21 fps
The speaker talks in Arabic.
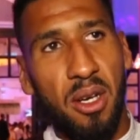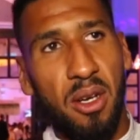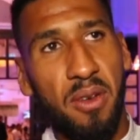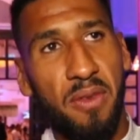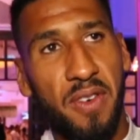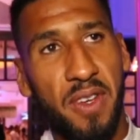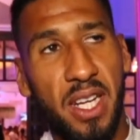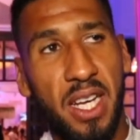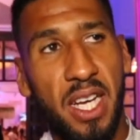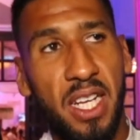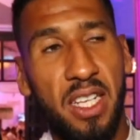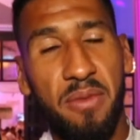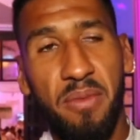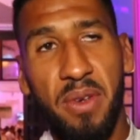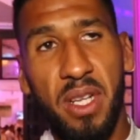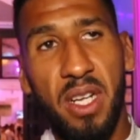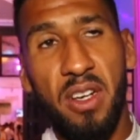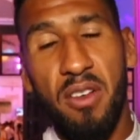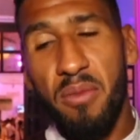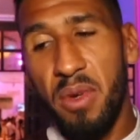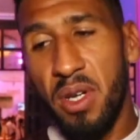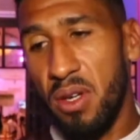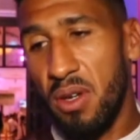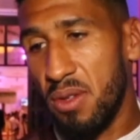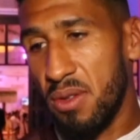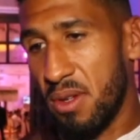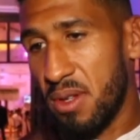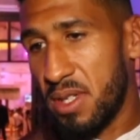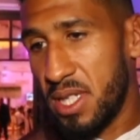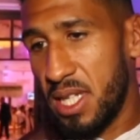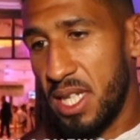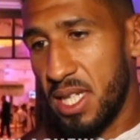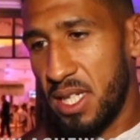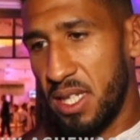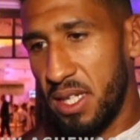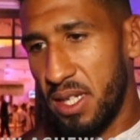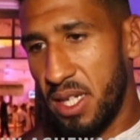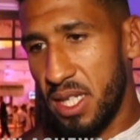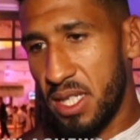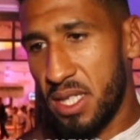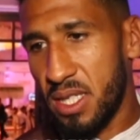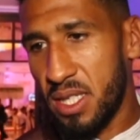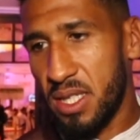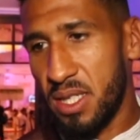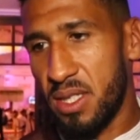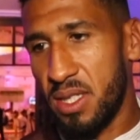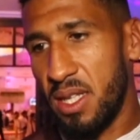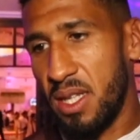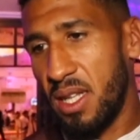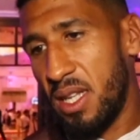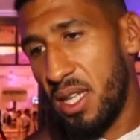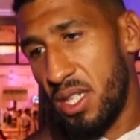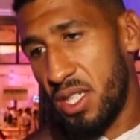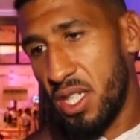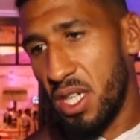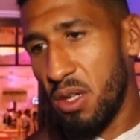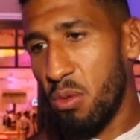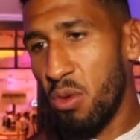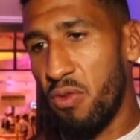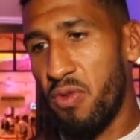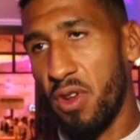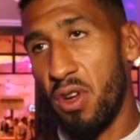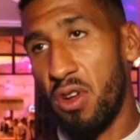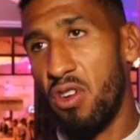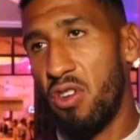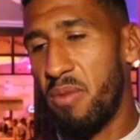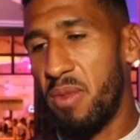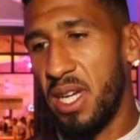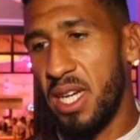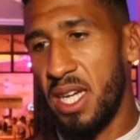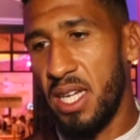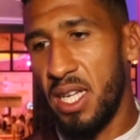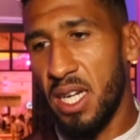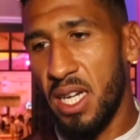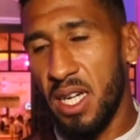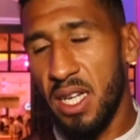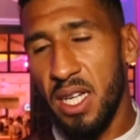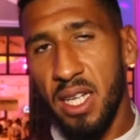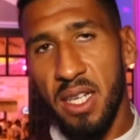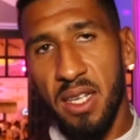وفرحه كبيره هما الحضور ديال هاد الناس اللي جاوا وفرحوا معايا